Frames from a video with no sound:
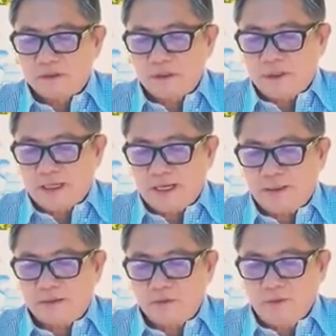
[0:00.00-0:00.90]
cho
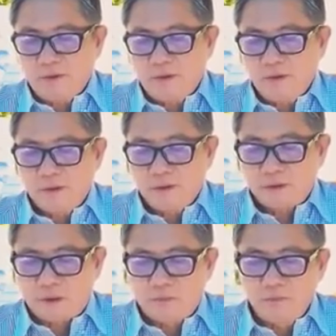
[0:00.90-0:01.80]
đầy túi
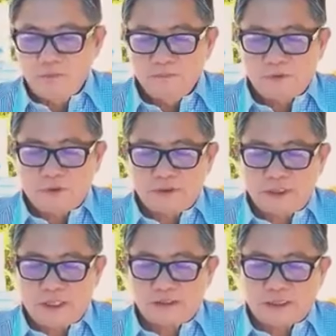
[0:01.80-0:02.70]
thủng cho
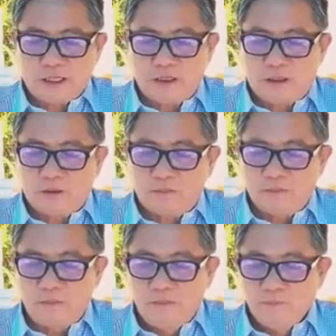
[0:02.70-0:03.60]
trơ xác hồn
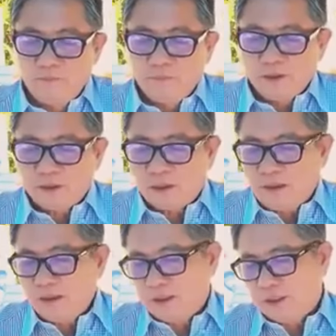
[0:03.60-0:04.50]

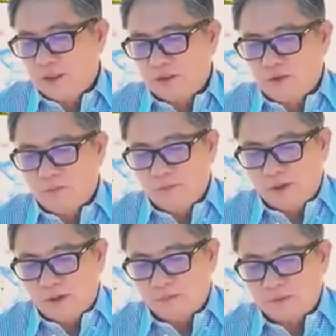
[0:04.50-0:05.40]
có người cùng
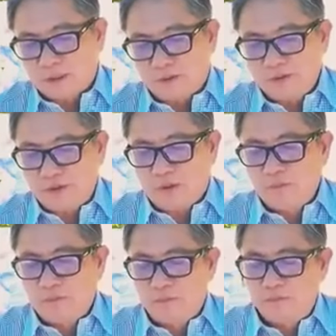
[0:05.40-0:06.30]
một cội
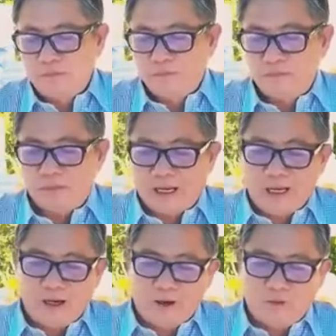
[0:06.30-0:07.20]
chung
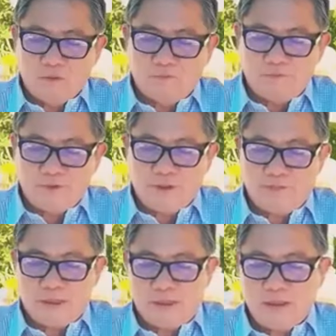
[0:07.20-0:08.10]
á âu phi
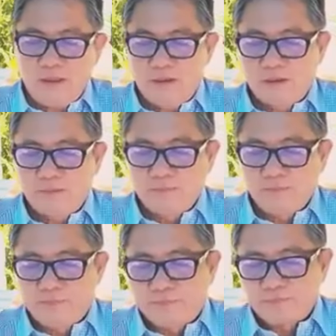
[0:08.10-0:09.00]
mỹ
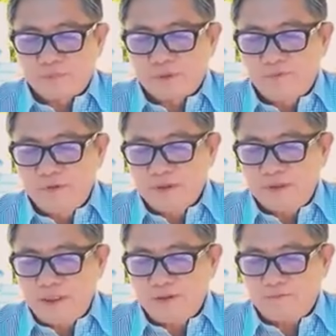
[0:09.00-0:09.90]

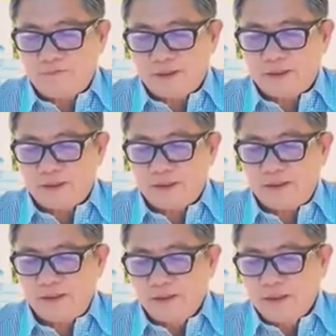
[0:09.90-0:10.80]
phước duyên phân
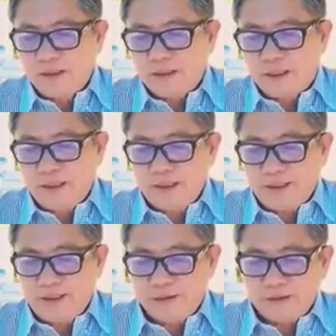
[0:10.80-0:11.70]
rầy ở
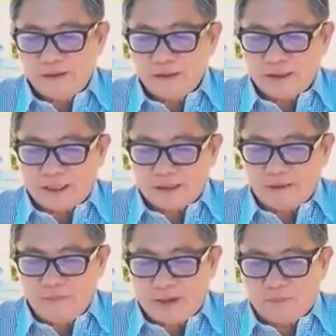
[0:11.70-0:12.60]
hiền hưởng
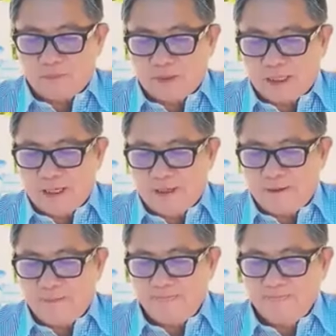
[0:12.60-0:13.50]
cảnh bồng
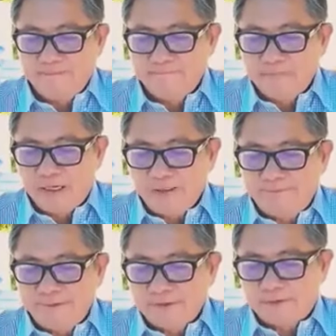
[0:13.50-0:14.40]
lai hết
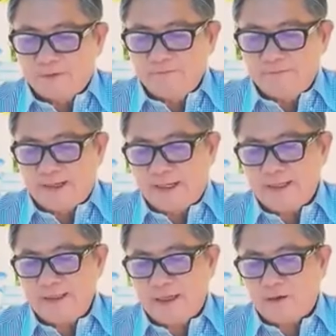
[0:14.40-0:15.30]
phước cũng
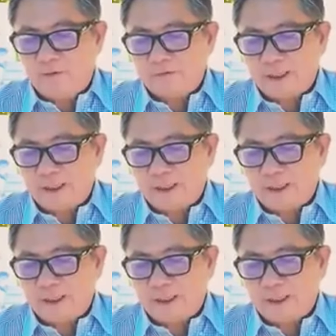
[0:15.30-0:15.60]
phải đầu